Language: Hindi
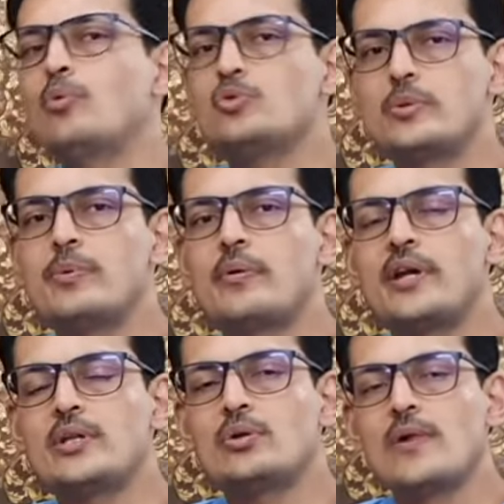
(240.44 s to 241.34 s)
बोन्स भी
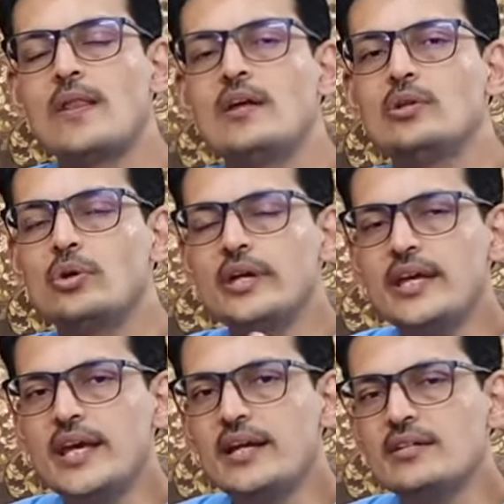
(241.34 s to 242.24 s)
प्रभावित हो तो
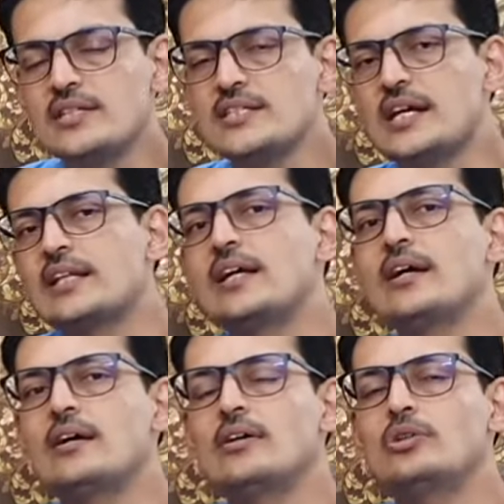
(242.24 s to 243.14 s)
एक से ज़्यादा
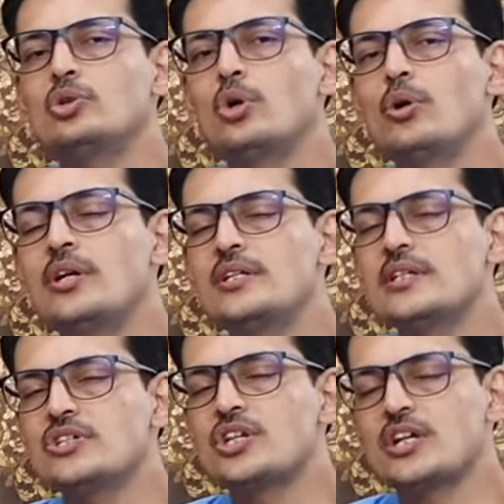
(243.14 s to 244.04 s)
जो
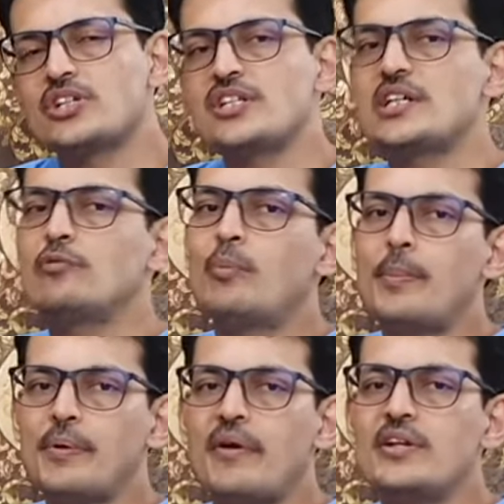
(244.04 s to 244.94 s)
स्ट्रक्चर्स हैं वो भी
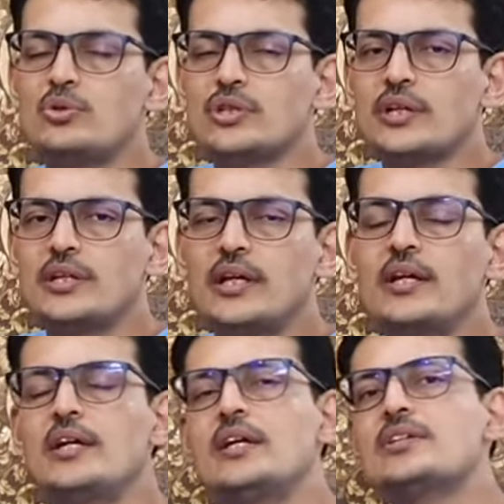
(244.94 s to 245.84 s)
प्रभावित हो सकते हैं
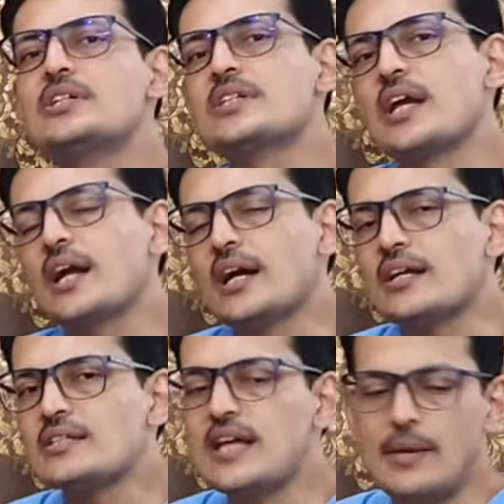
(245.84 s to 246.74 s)
जिसके
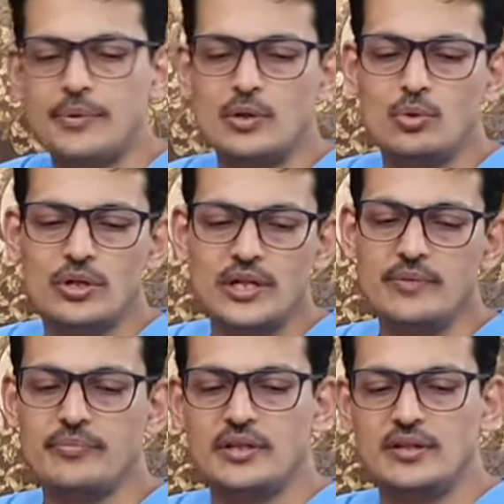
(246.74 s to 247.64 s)
कारण से आपकी उंगली
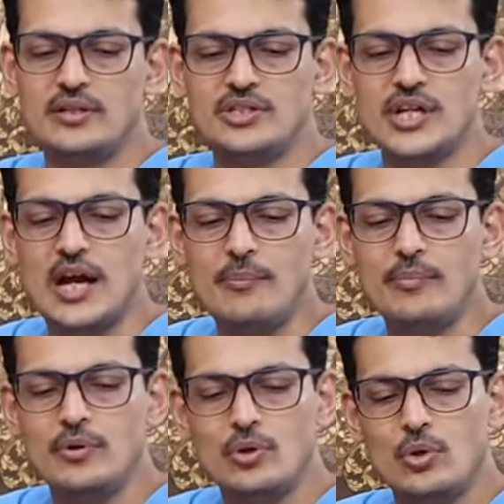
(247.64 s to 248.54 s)
जाम
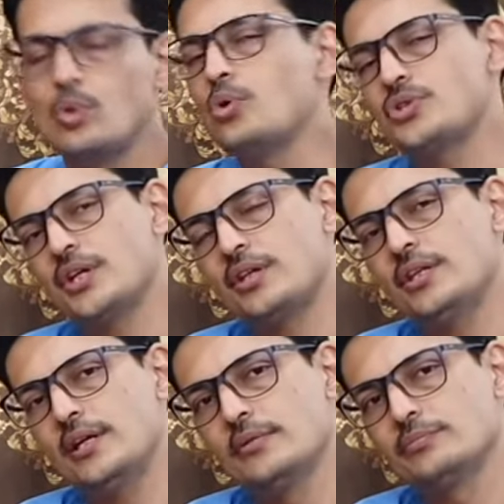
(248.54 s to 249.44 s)
हो सकती है